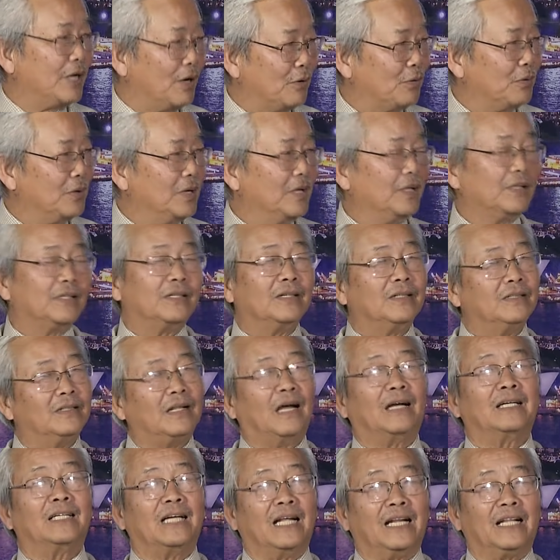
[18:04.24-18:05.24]
Châu. Chứ
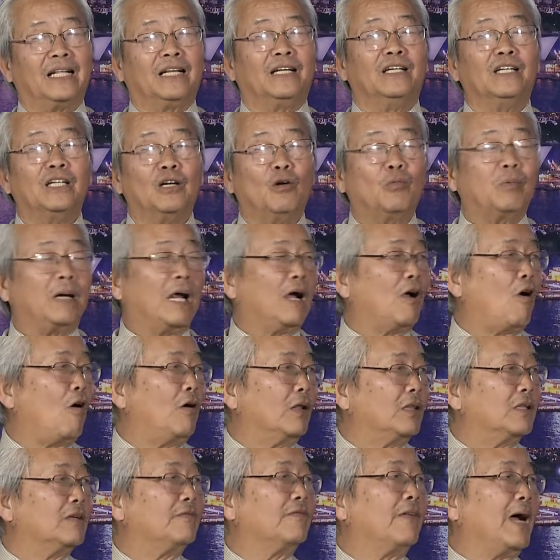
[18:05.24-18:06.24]
thật ra thì nước Úc đã
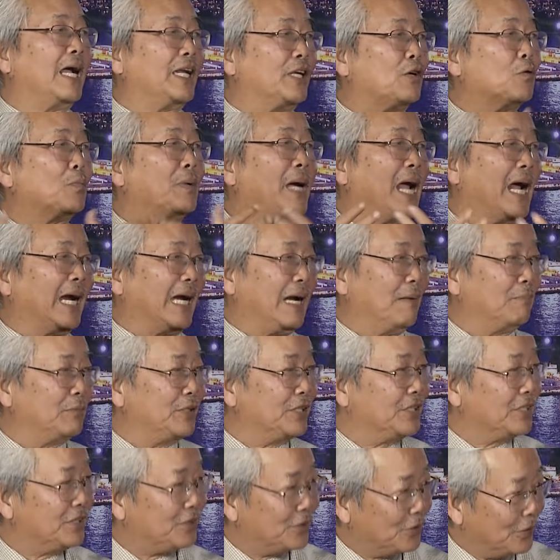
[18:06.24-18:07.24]
có từ vài chục ngàn năm
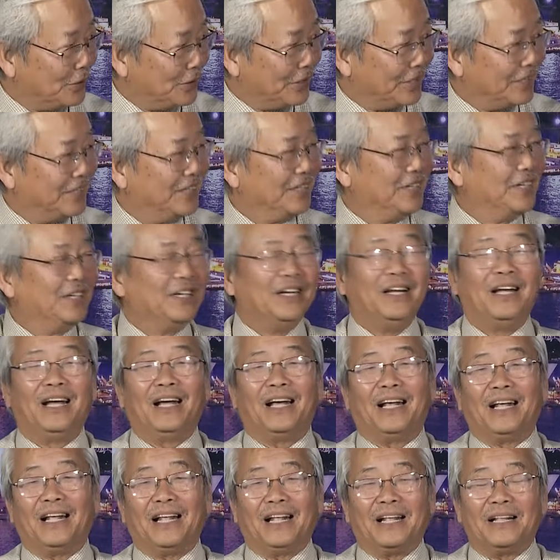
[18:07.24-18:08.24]
trước năm rồi. Trước rồi. Dạ.
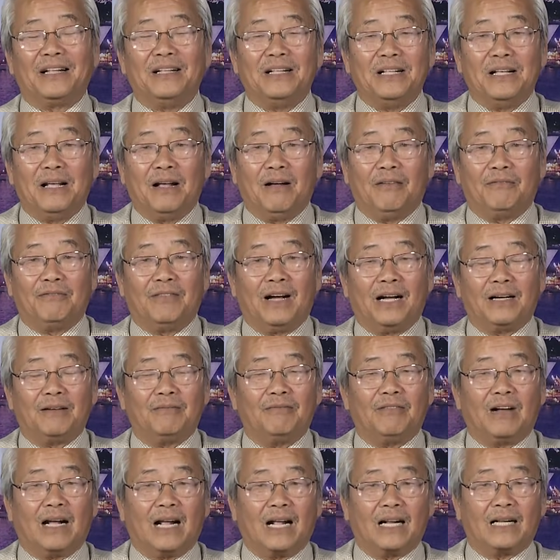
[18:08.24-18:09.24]
À, vâng,
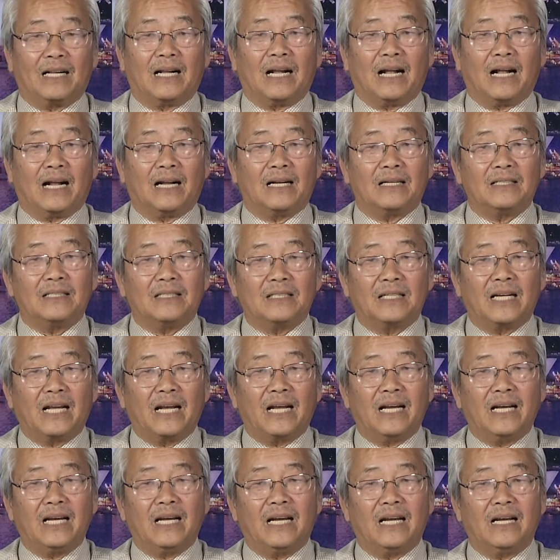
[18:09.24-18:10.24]
và
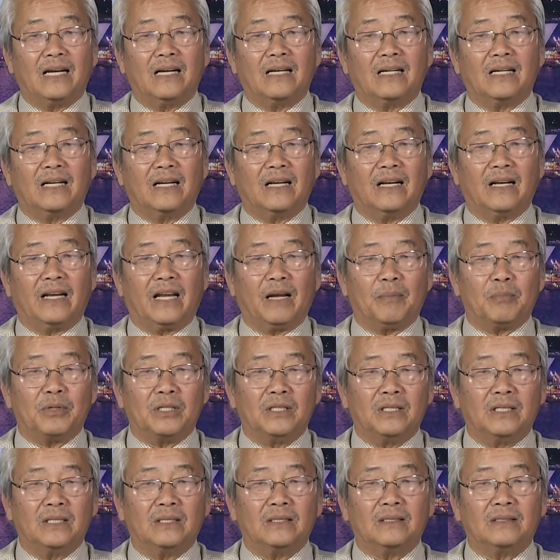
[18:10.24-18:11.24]
cái hiệp
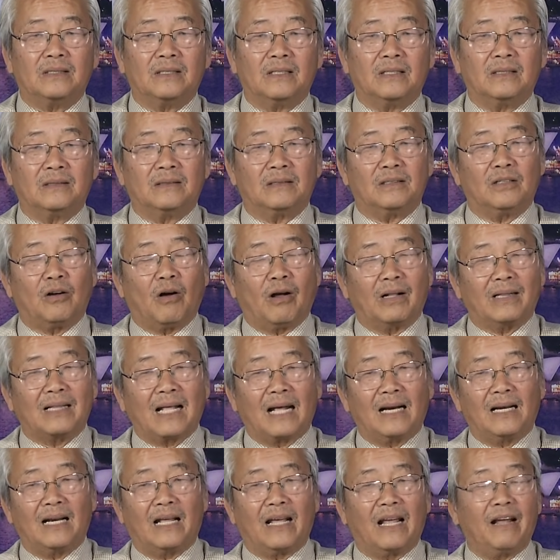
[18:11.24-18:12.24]
ước gọi
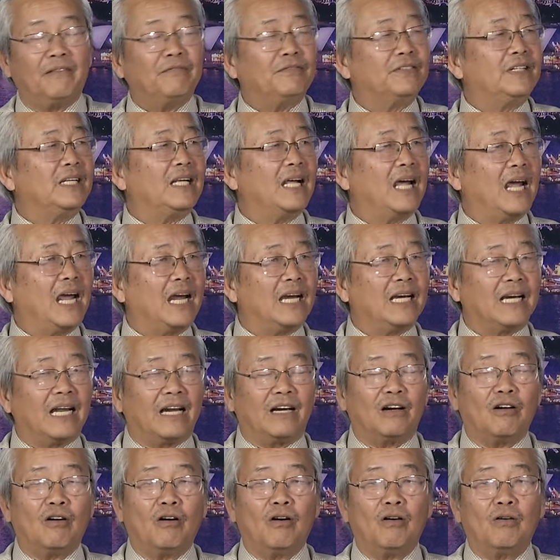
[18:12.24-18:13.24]
tắt là FTA
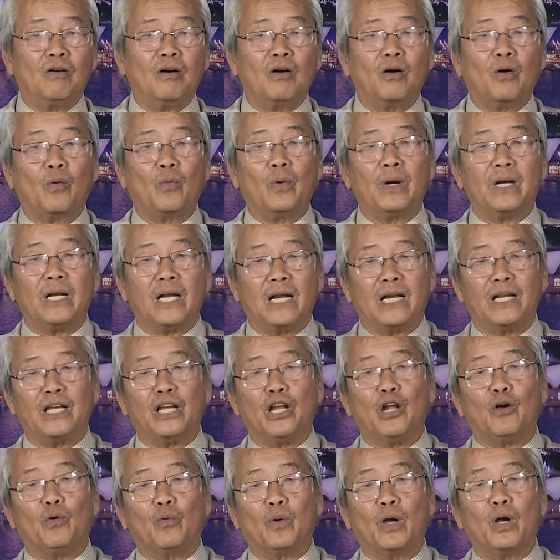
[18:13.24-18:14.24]
này nó quy định
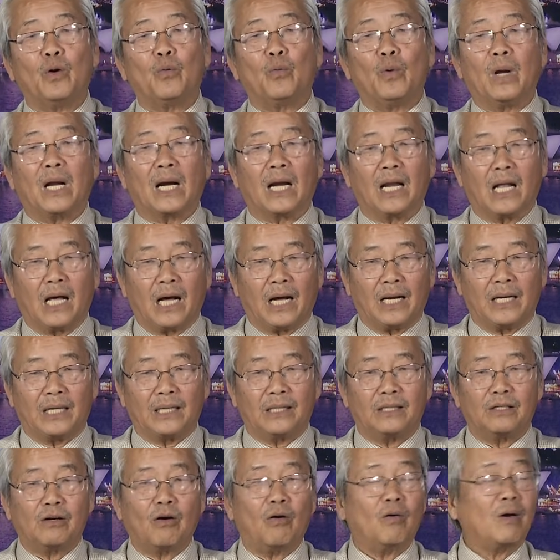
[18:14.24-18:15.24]
nhiều cái quyền lợi
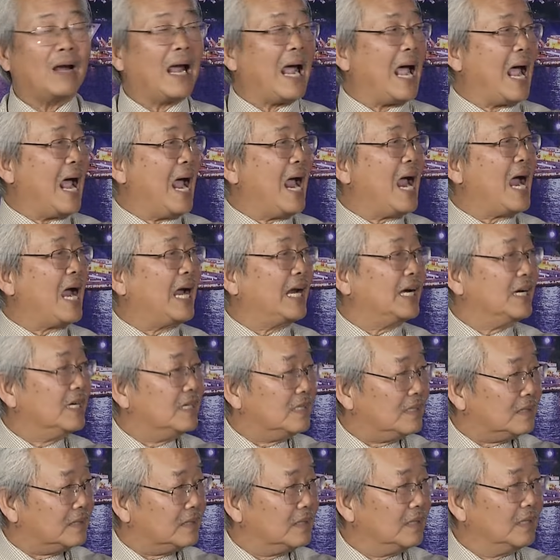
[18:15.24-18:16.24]
cho cả hai
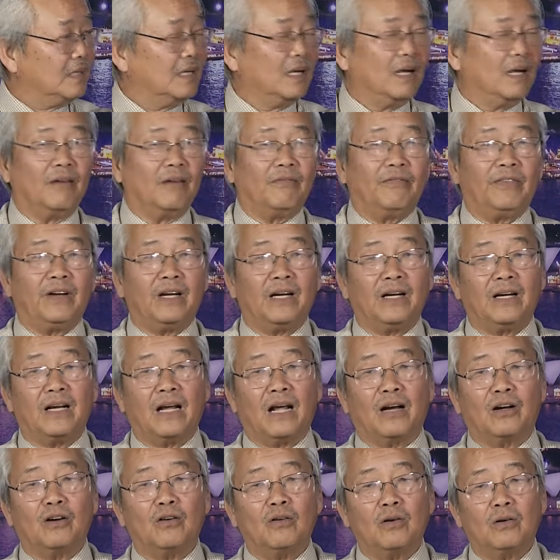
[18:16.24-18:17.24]
nước vì
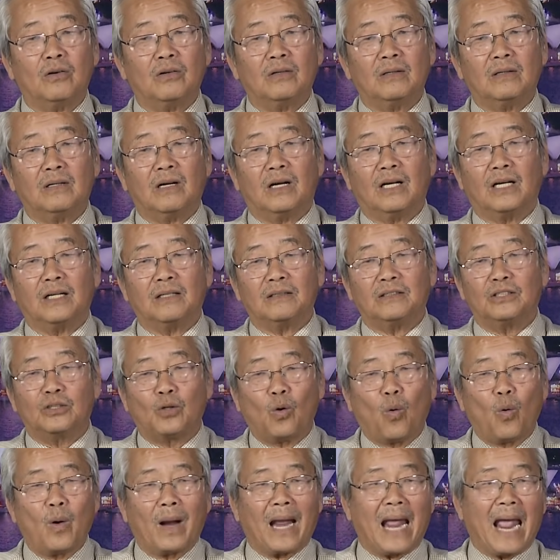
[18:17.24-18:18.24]
à, nó à,
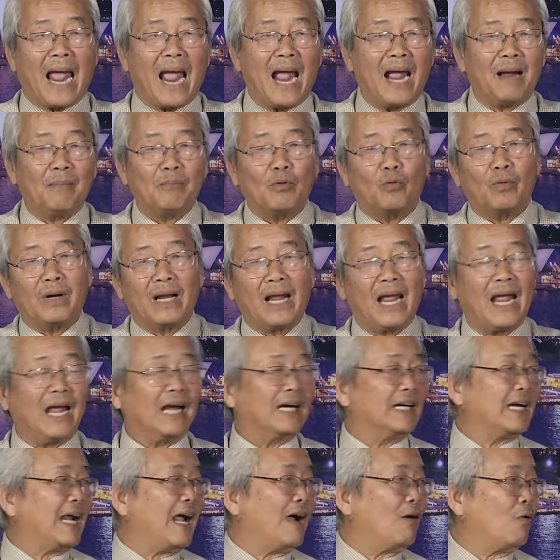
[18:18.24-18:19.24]
xô ngã một cái
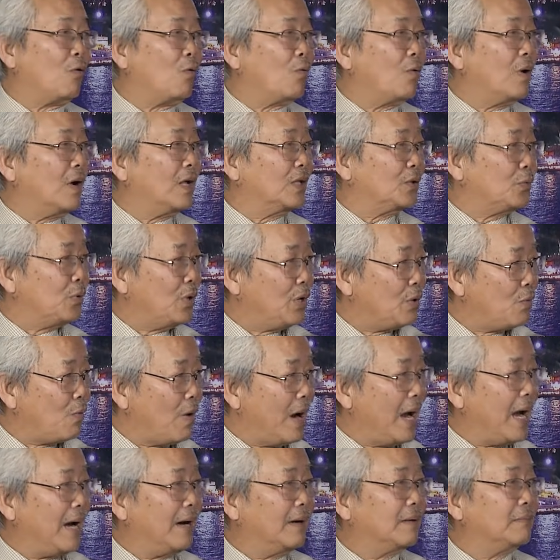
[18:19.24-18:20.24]
hàng rào à, thuế
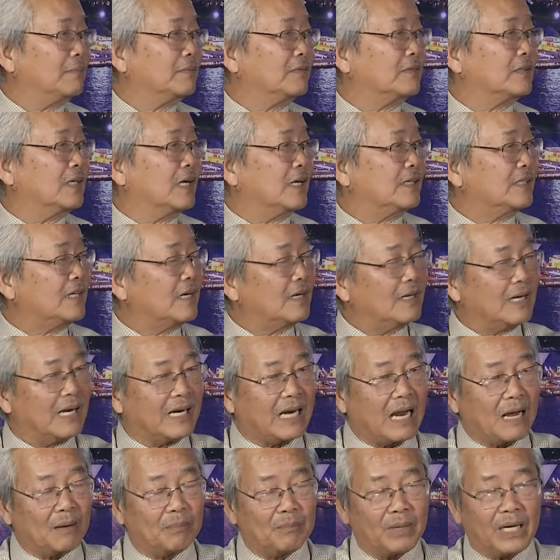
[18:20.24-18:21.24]
quan rất là
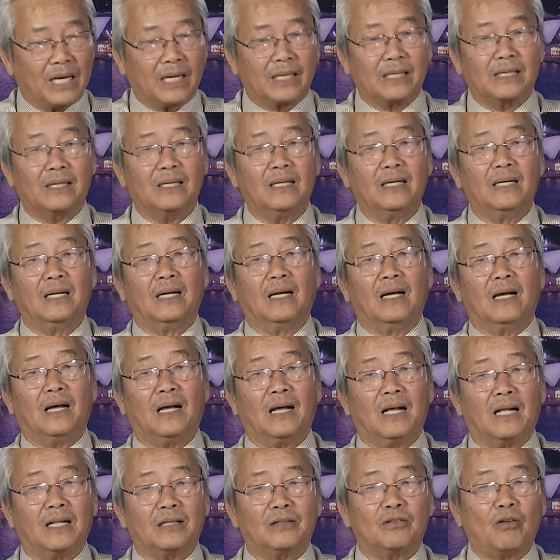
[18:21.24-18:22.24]
đặc biệt
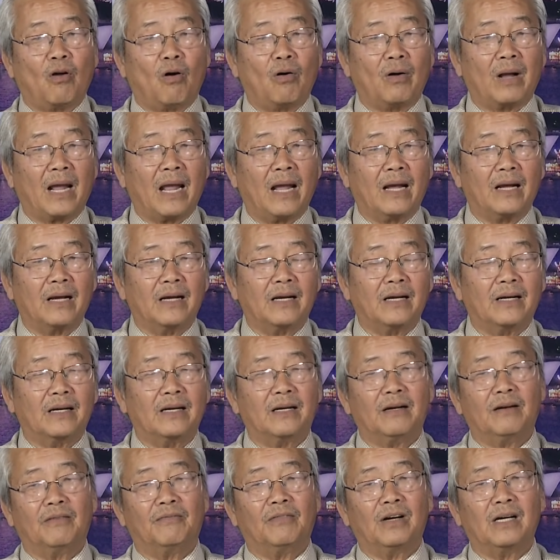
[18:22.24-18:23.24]
cho các
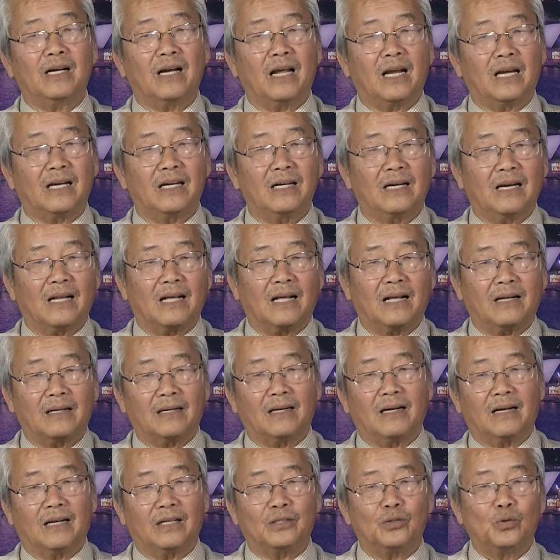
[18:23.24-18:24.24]
cái vấn đề như là
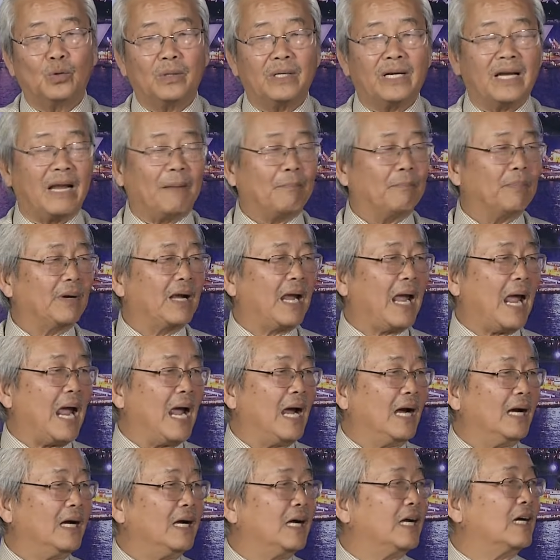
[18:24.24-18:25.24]
xuất nhập
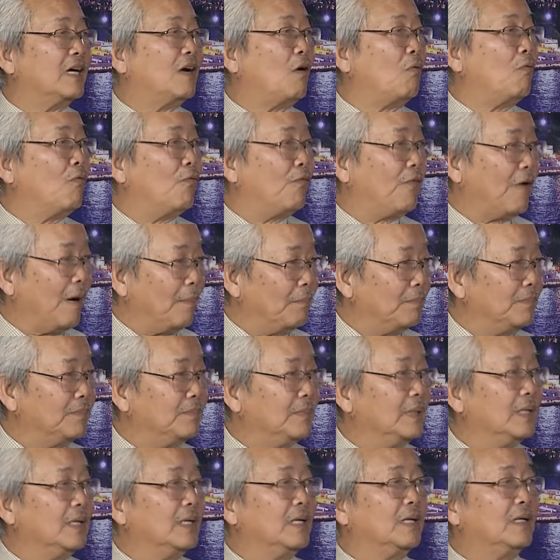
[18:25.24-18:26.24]
cảng nông phẩm
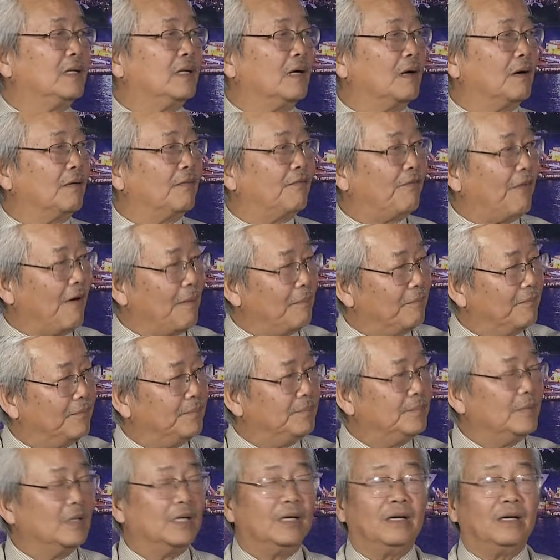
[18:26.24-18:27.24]
thực phẩm